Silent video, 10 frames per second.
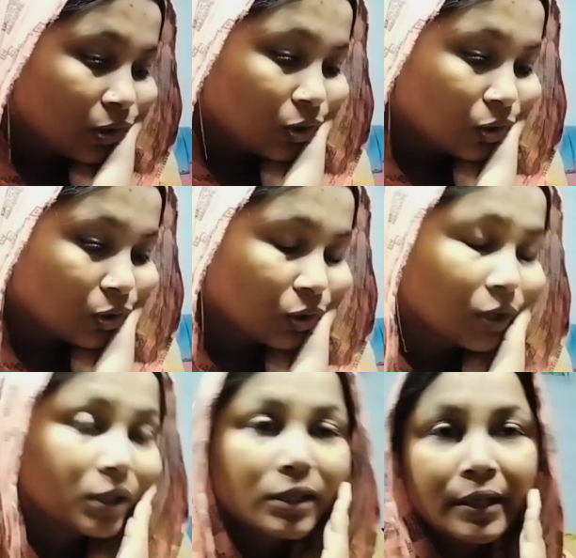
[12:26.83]
তো
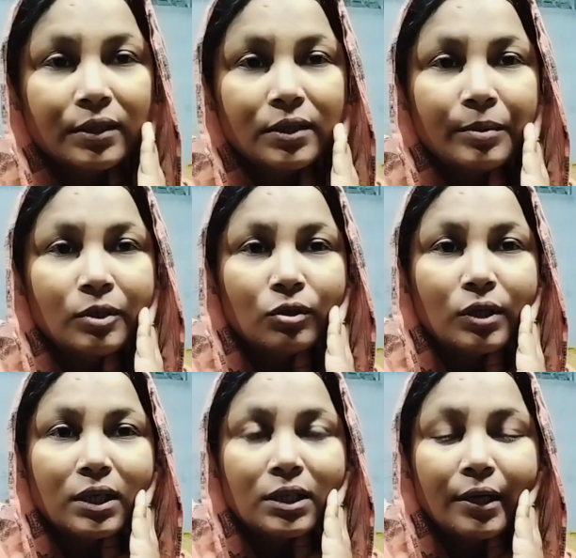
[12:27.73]
সেক্ষেত্রে
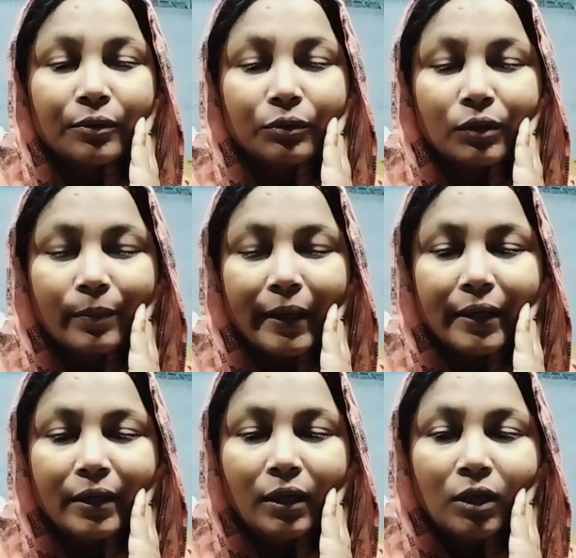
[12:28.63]
ভিডিওটা শেয়ার করতে পারিনি